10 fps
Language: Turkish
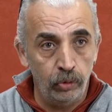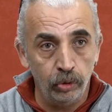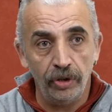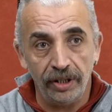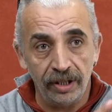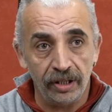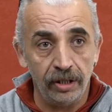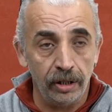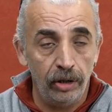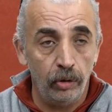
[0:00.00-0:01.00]
kurt
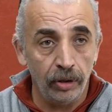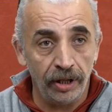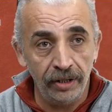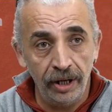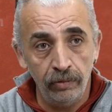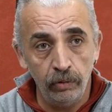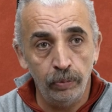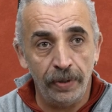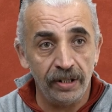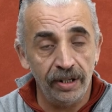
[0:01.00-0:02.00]
atası olanlar
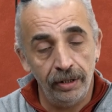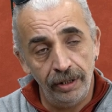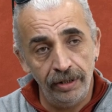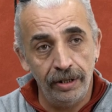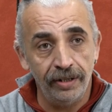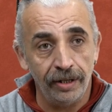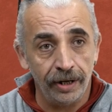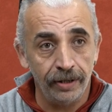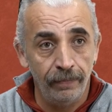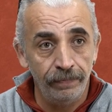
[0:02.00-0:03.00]
Vulpesler de
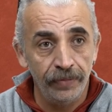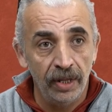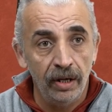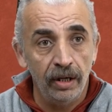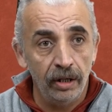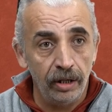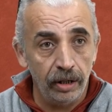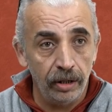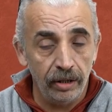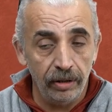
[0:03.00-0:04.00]
tilkiler.
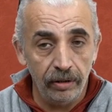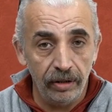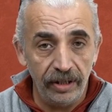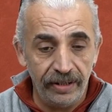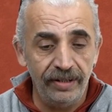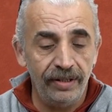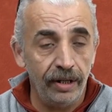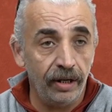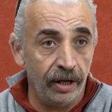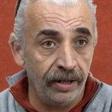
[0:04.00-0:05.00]
Ee, ikisi
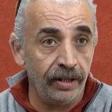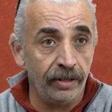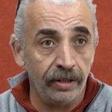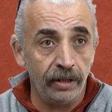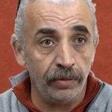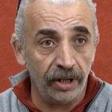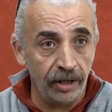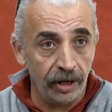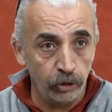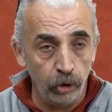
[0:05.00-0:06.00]
de kanide takımından
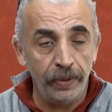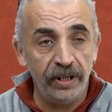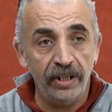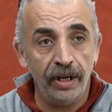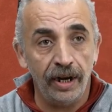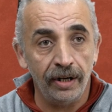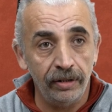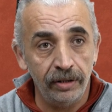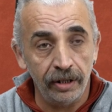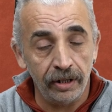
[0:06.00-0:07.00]
yani köpekgiller
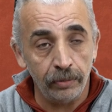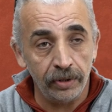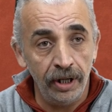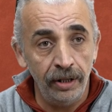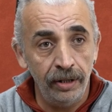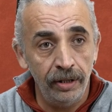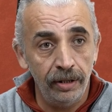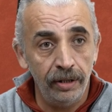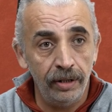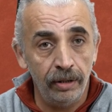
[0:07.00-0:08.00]
takımından
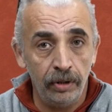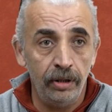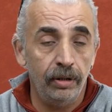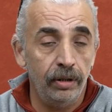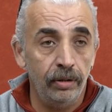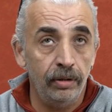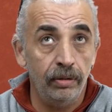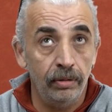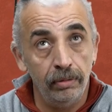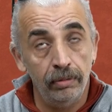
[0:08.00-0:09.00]
ama
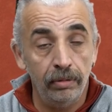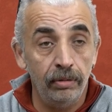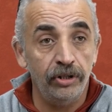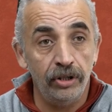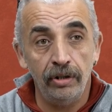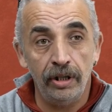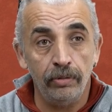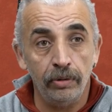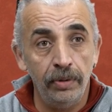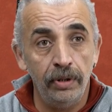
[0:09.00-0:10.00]
işte
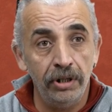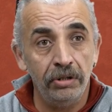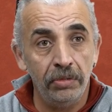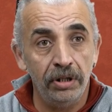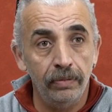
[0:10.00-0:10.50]
dediğim gibi. Ayırt